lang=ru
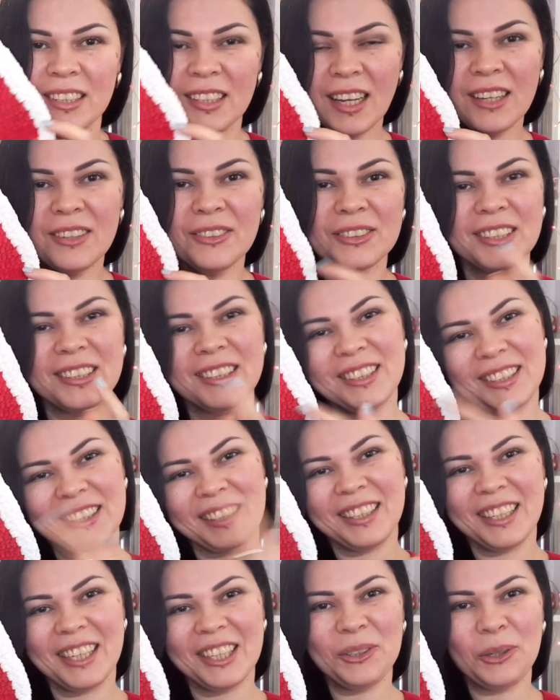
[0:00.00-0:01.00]
да, вот э,
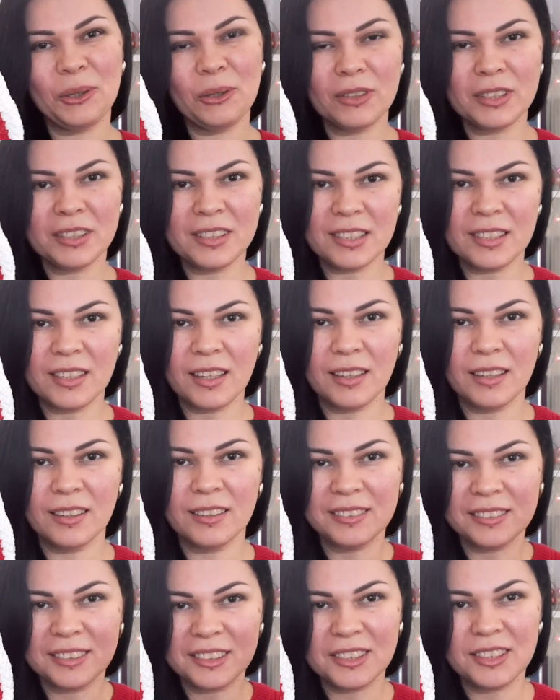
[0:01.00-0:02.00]
готовилась я
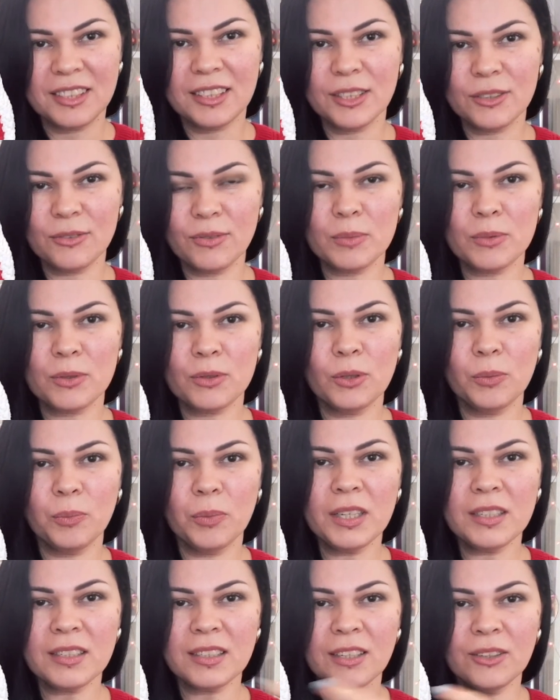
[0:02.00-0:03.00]
сделать вам
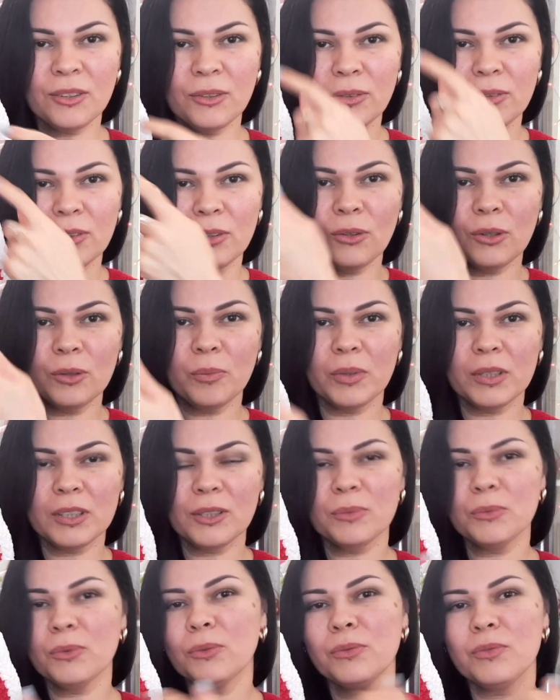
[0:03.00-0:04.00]
сюрприз на Новый год,
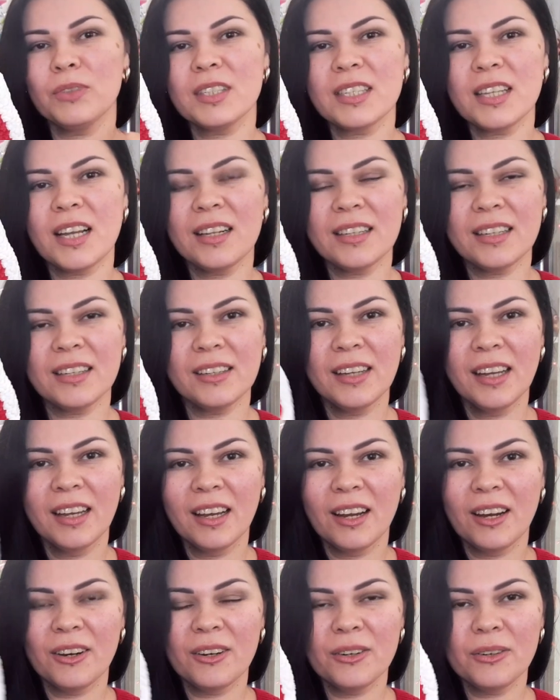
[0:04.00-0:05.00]
поэтому вязала
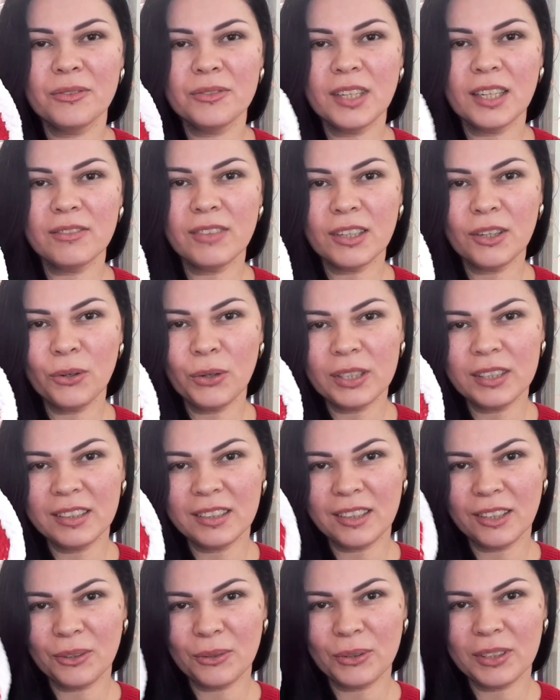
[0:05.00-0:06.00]
э, в новогодней
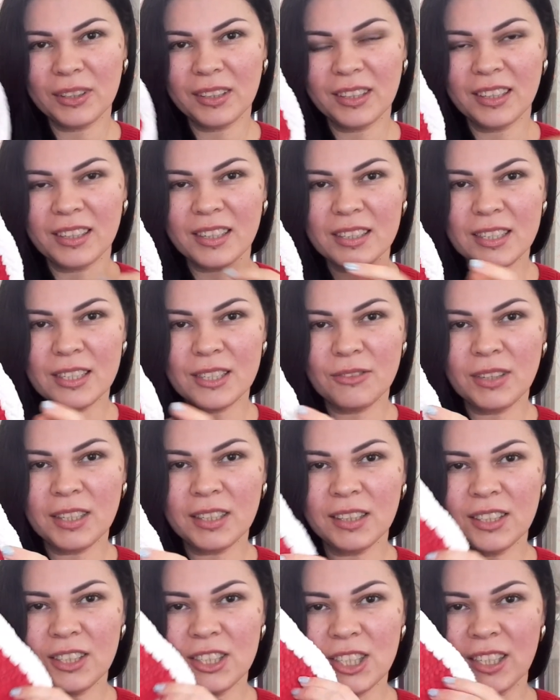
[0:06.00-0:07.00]
такой
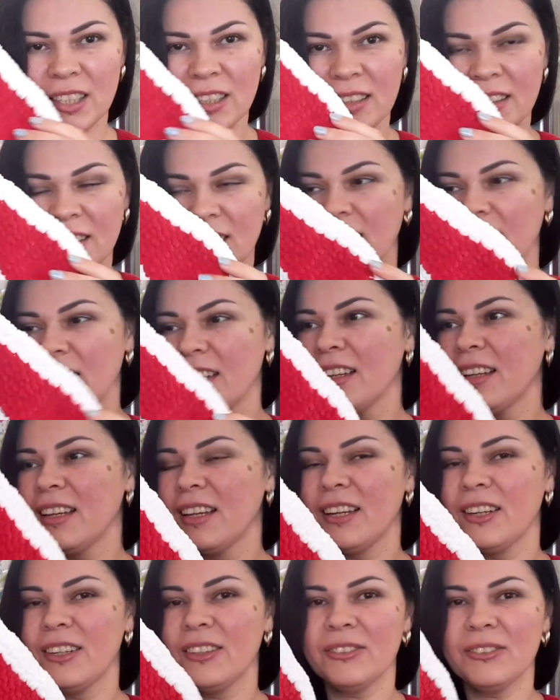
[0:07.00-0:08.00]
расцветочки.
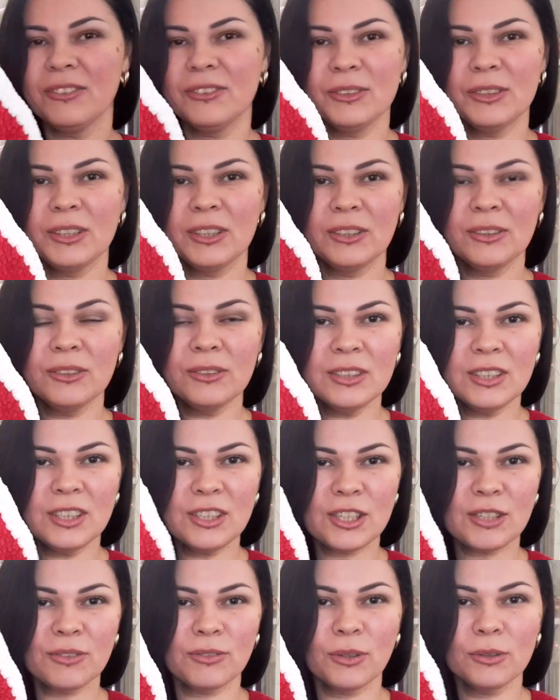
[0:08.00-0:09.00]
Вот. Ну
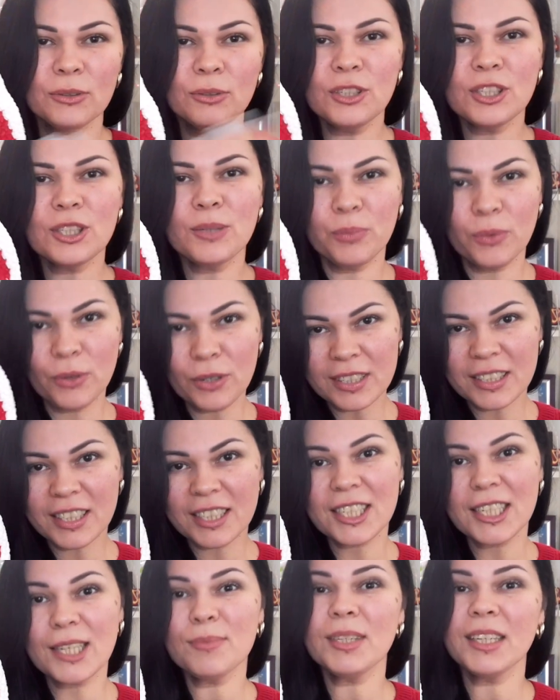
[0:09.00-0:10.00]
ничего, лучше поздно,
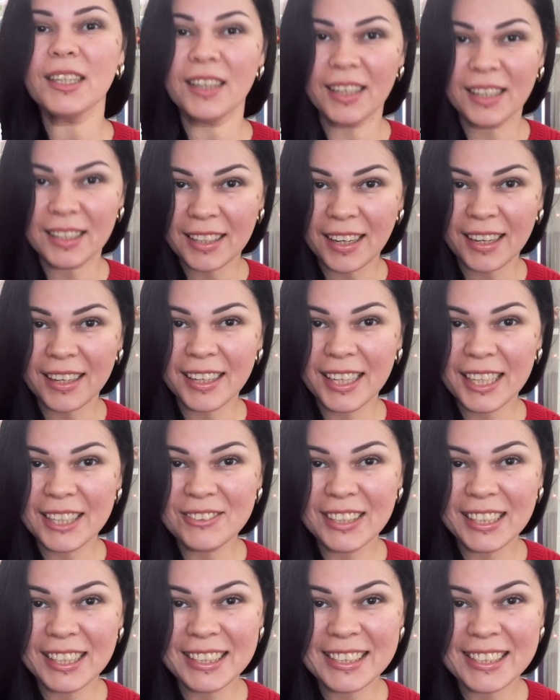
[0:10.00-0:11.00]
чем никогда, как
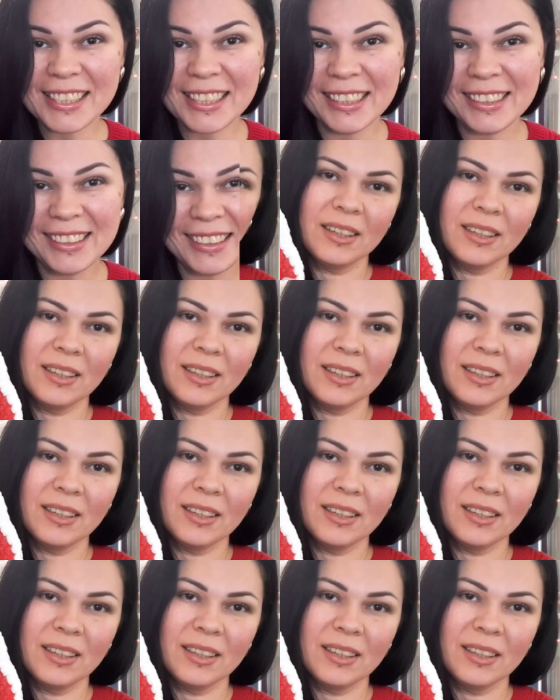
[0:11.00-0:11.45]
говорится.